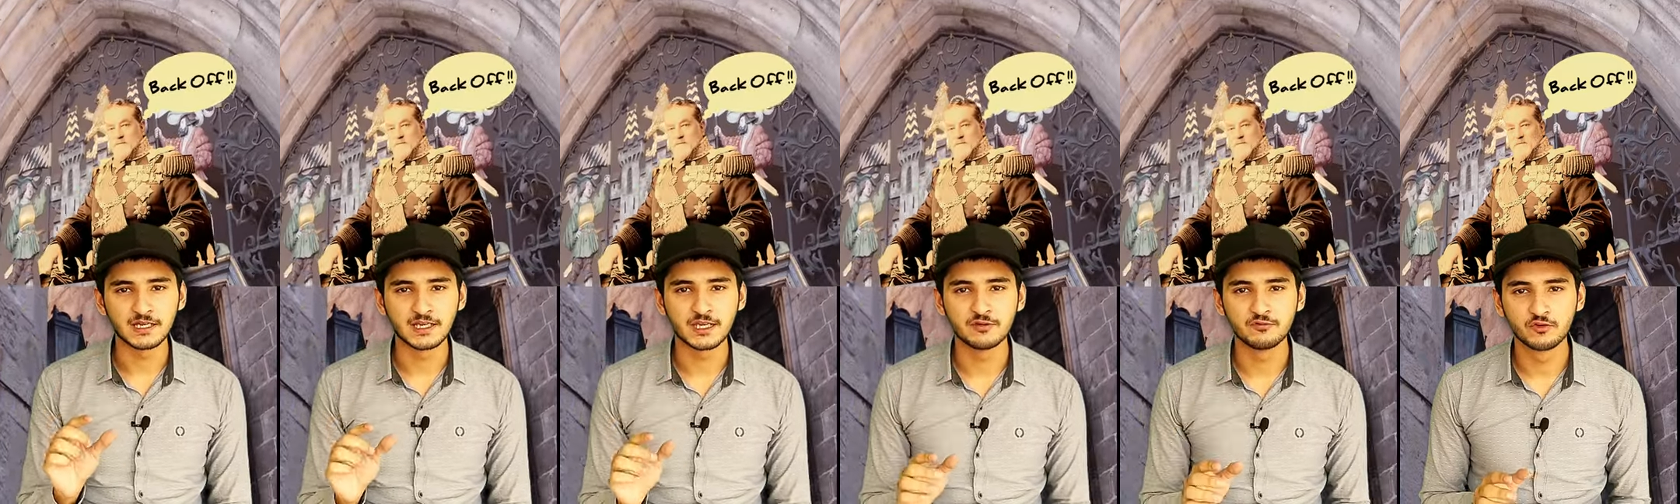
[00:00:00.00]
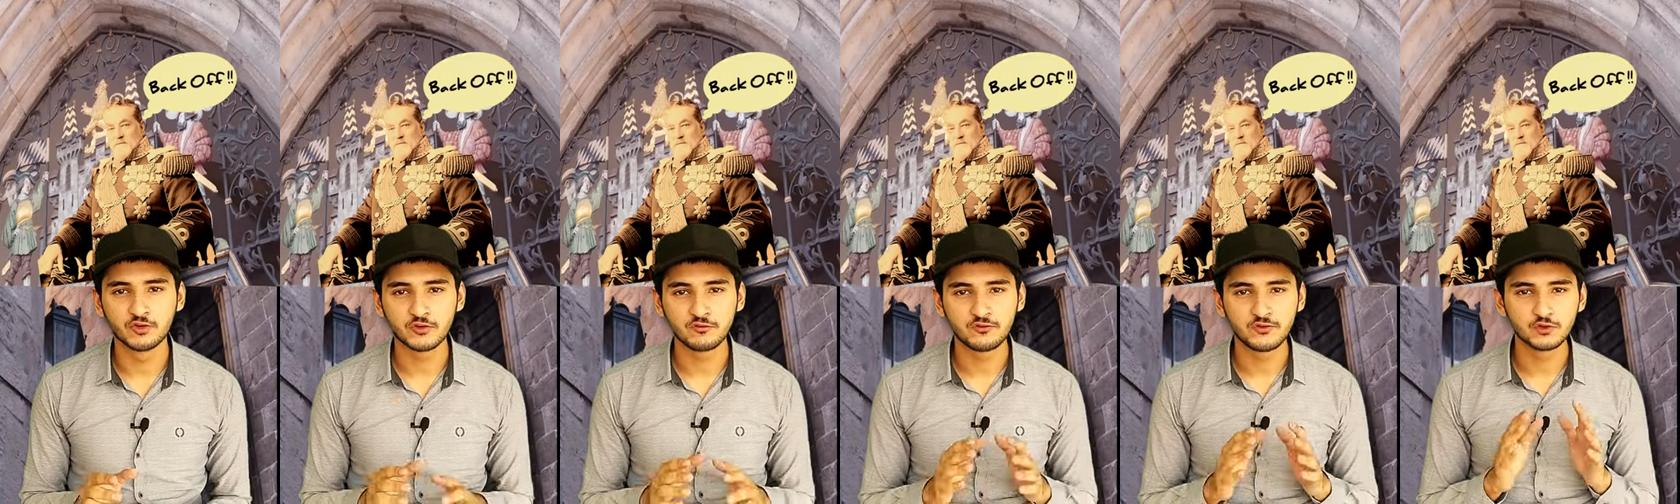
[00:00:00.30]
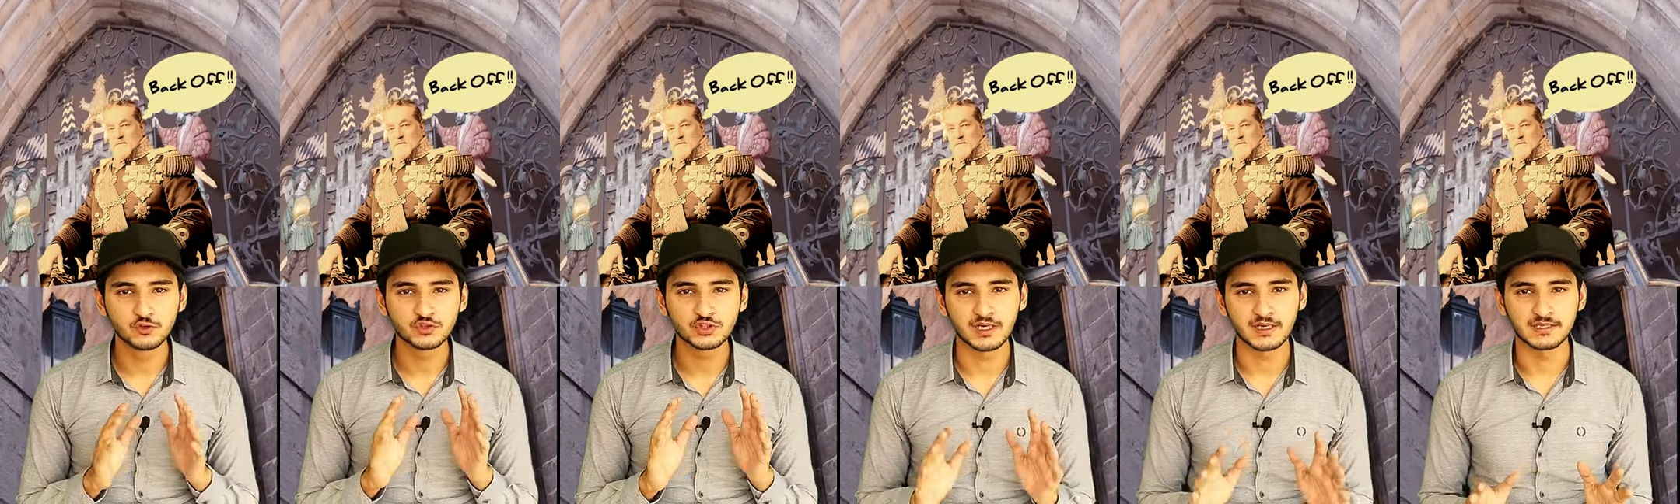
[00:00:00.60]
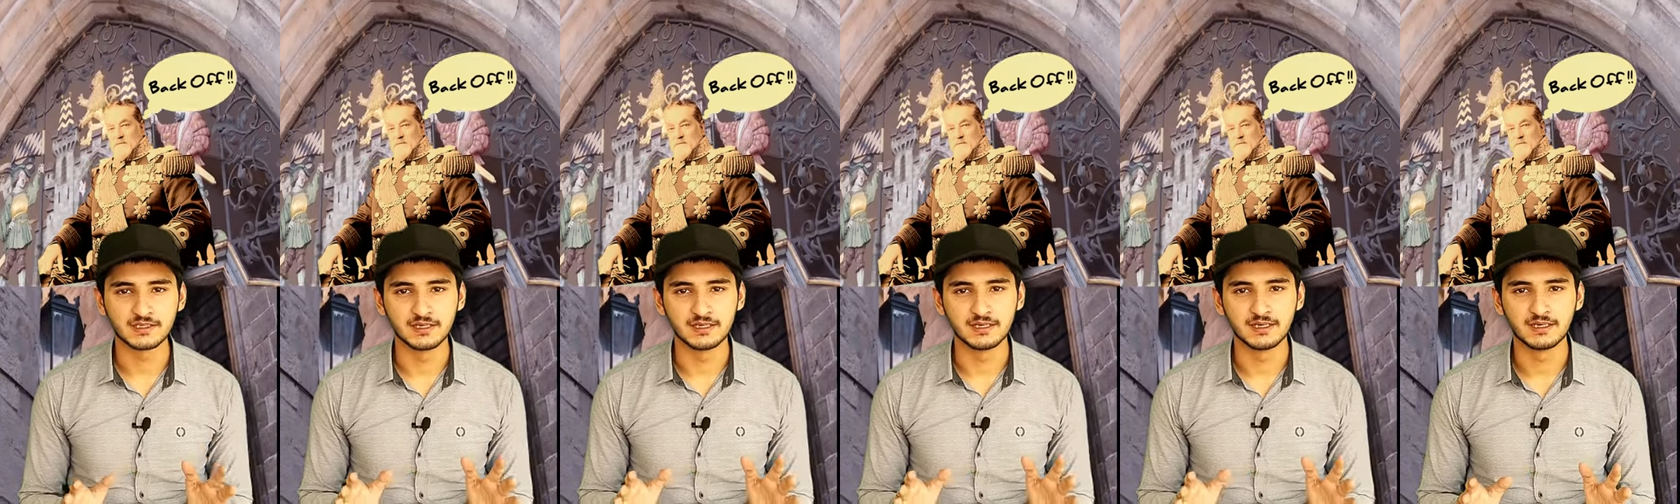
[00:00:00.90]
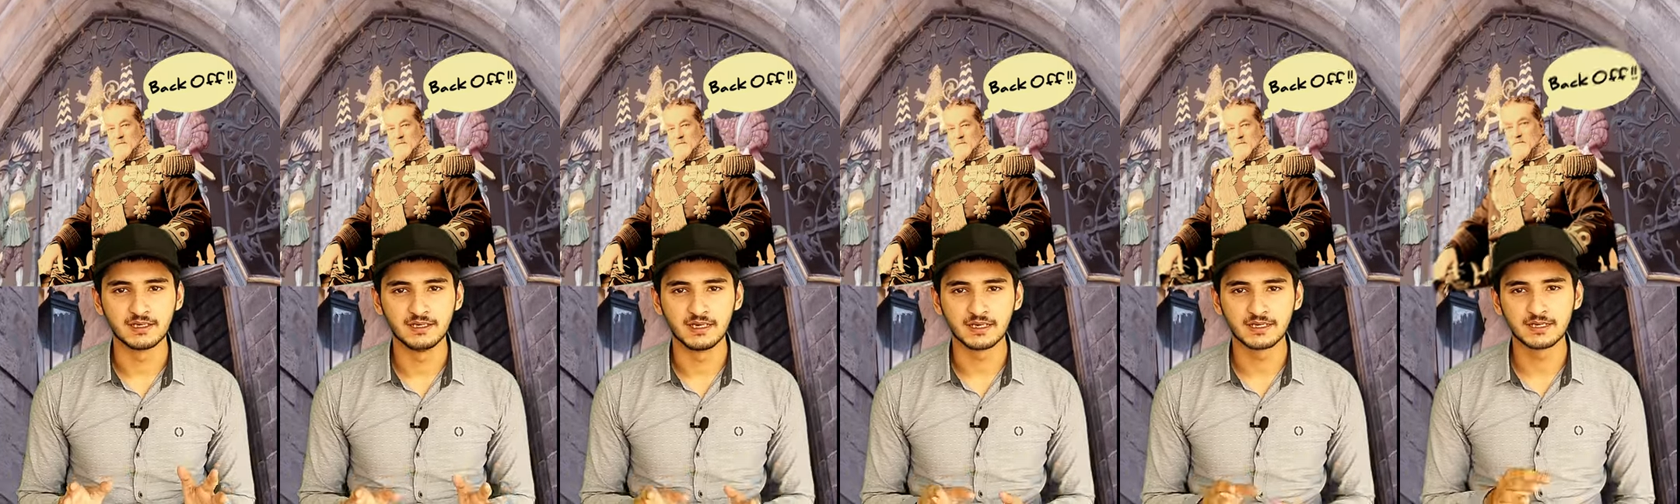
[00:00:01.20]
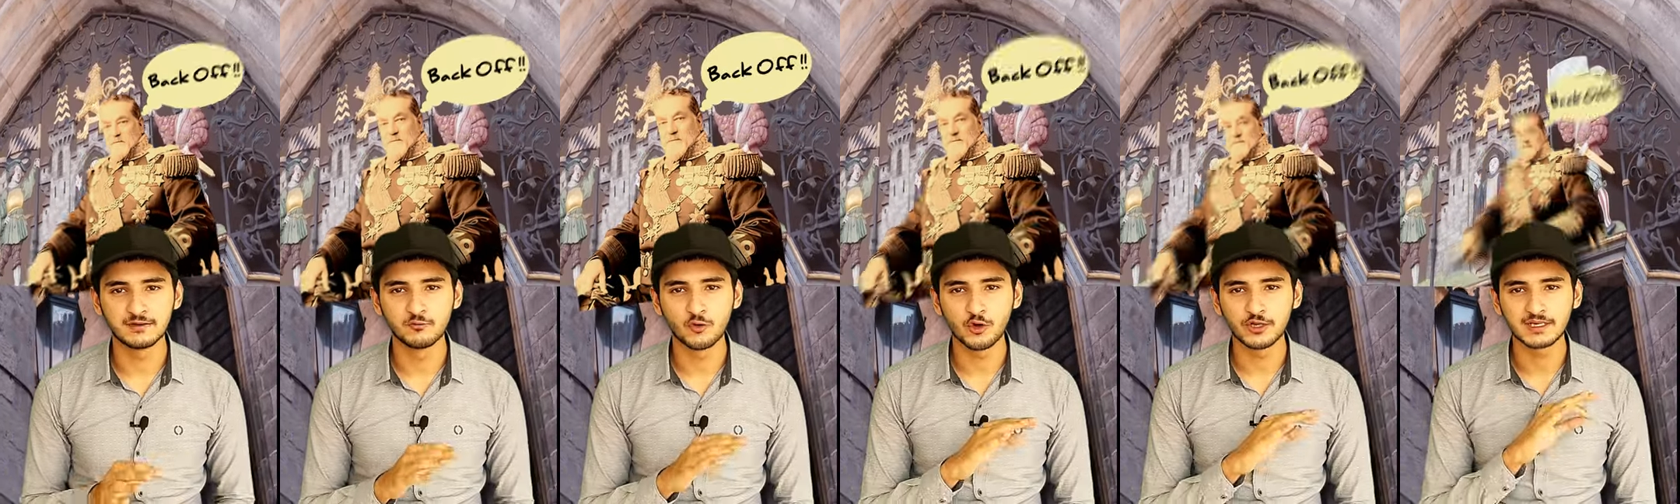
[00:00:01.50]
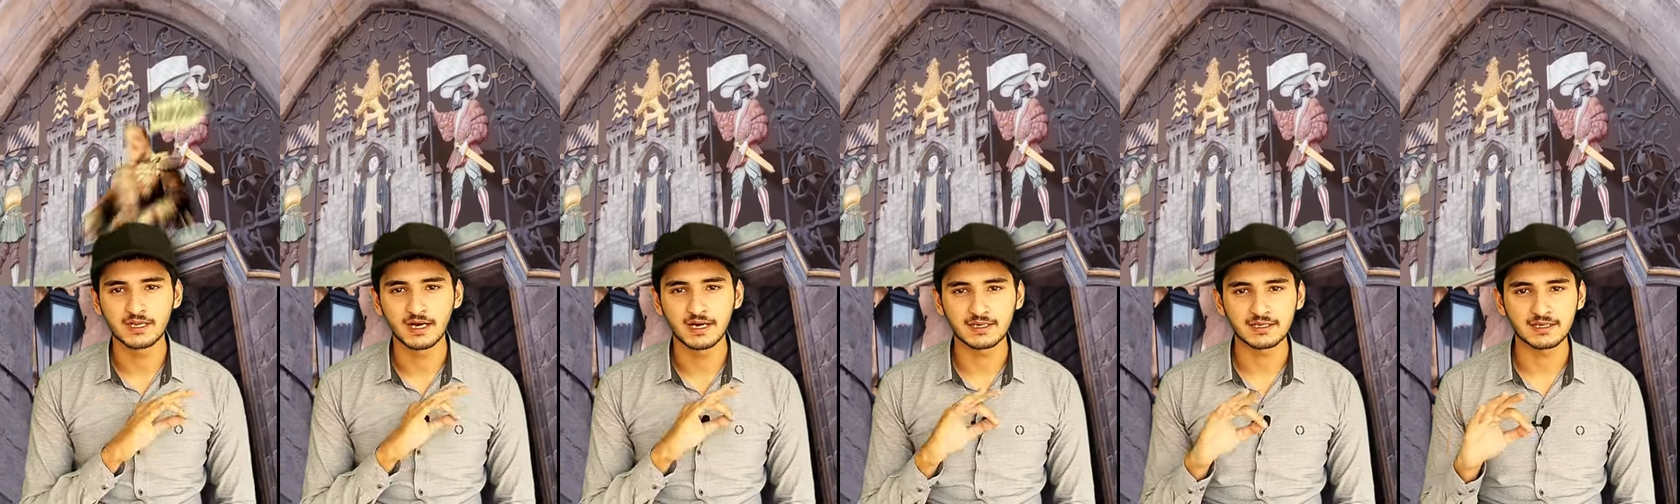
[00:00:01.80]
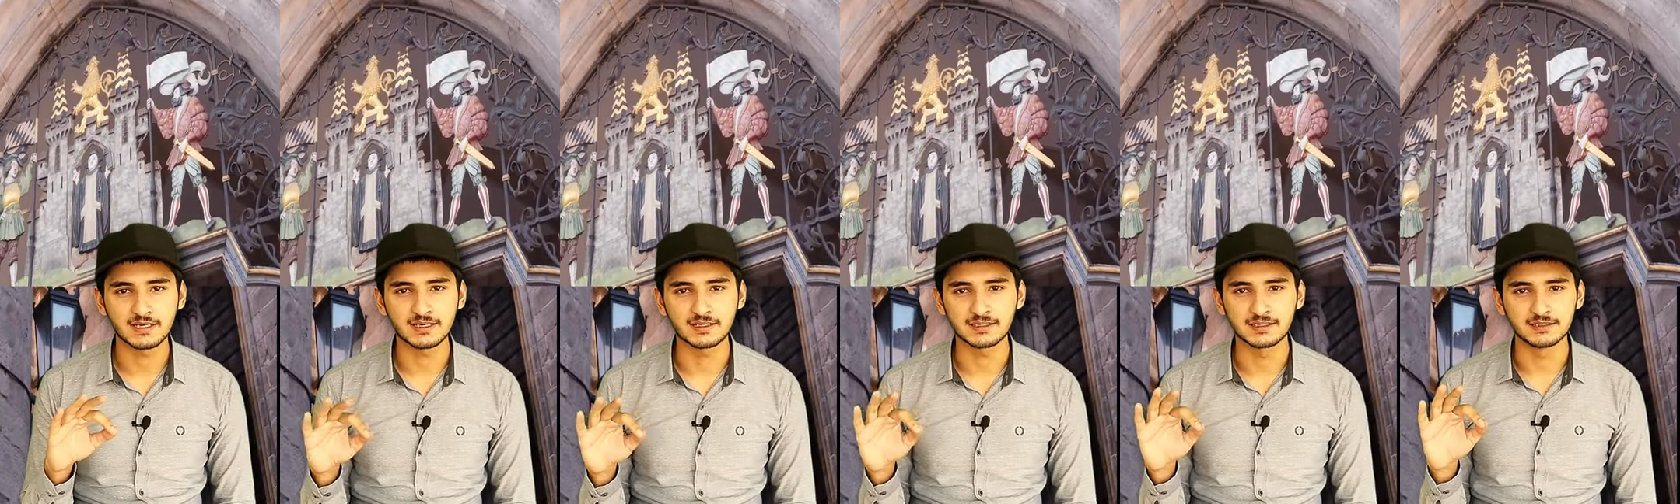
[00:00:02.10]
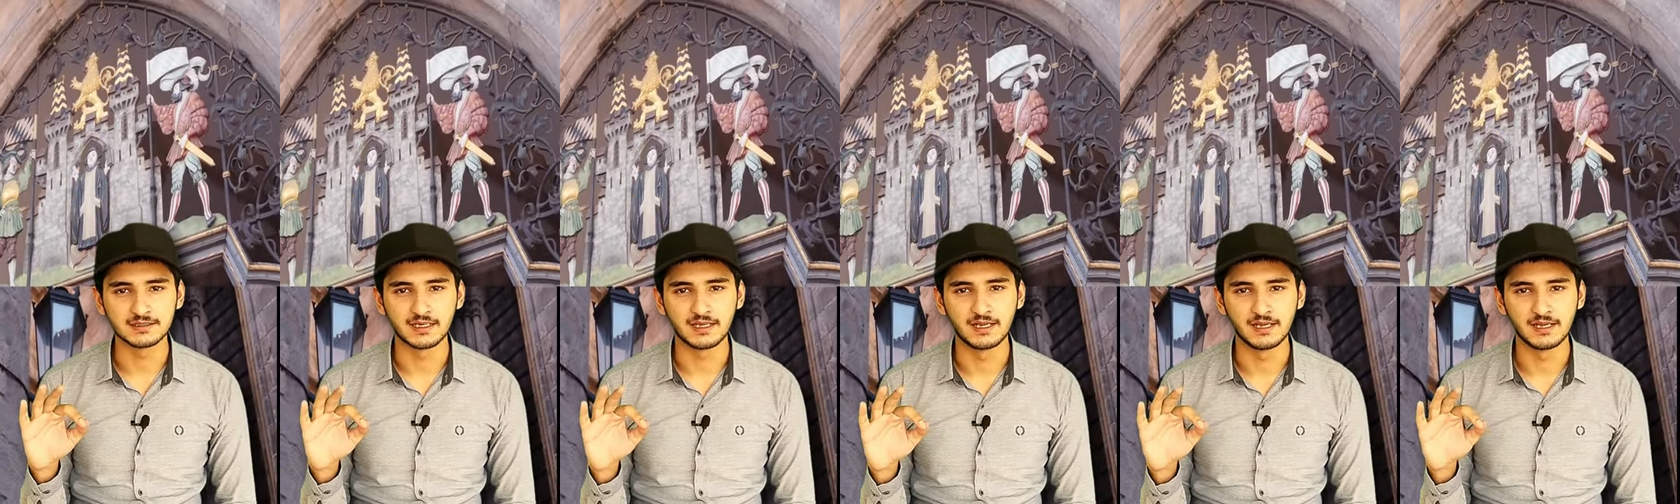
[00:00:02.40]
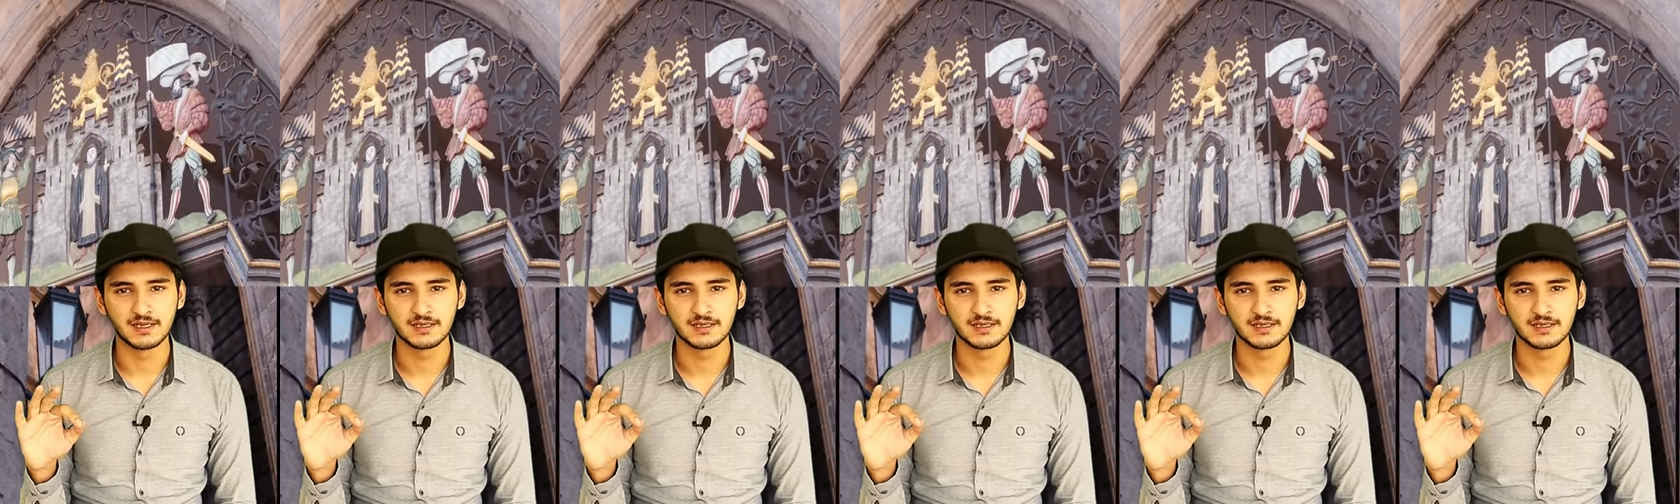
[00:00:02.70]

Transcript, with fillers: जाता है कि वो रिफ्यूज़ कर दें लेकिन वो इनकार कर देता